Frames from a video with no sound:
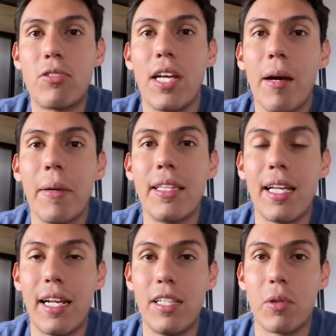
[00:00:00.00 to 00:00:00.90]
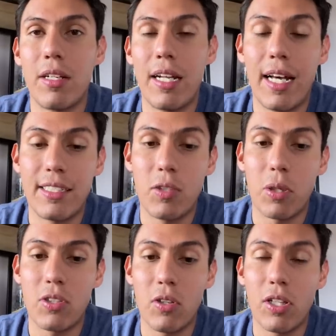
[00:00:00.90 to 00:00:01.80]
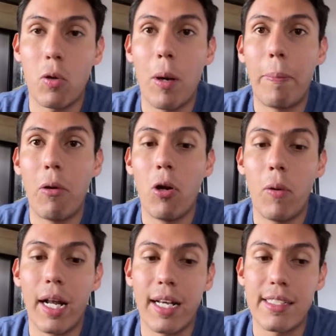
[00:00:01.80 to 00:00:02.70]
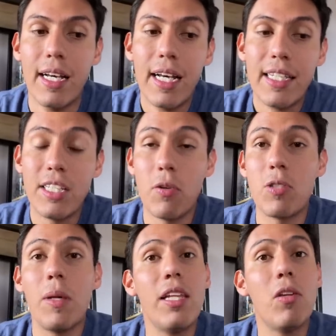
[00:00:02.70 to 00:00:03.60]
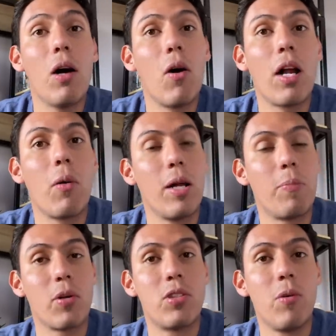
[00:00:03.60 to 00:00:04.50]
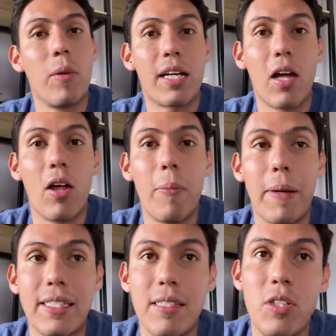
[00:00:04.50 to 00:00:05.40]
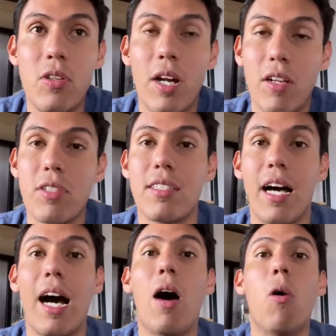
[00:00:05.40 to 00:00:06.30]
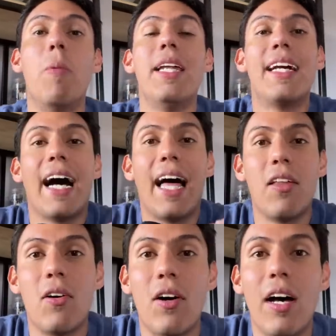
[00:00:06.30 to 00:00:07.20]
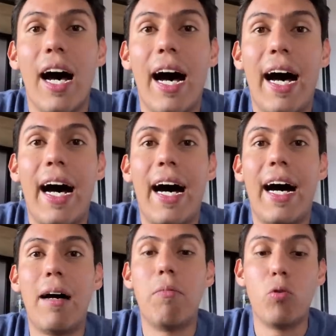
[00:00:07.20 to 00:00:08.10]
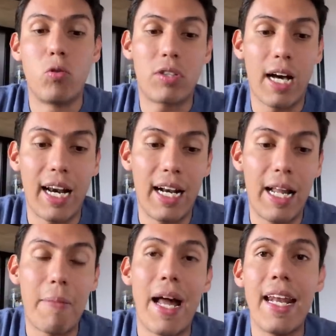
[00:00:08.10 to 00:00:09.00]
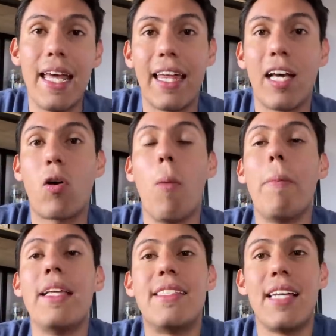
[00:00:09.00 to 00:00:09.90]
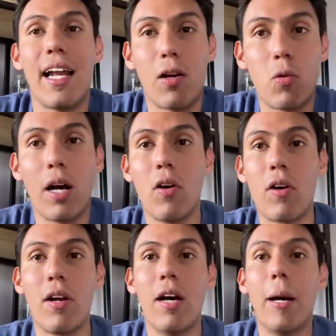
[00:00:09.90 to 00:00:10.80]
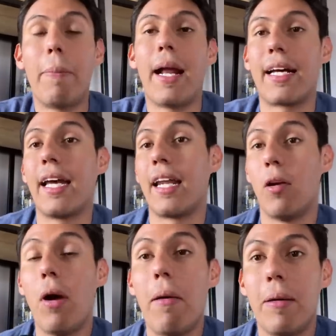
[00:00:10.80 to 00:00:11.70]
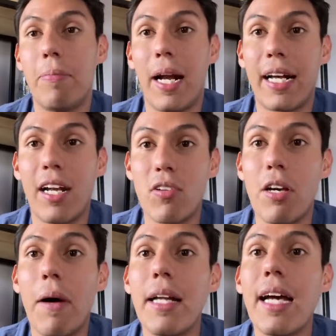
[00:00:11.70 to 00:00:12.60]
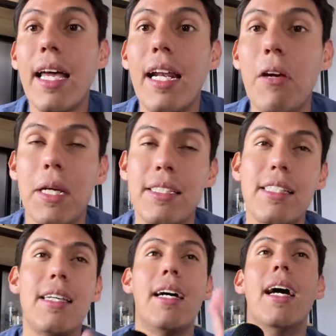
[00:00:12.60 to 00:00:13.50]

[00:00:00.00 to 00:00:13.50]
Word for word: seriamente la, la situación de Juan Pablo Vargas. Si no es vendido ahora o en el próximo mercado de pases, Millonarios está obligado a buscar la manera de convencer al jugador para que renueve, para que no se vaya a ir libre. Es decir,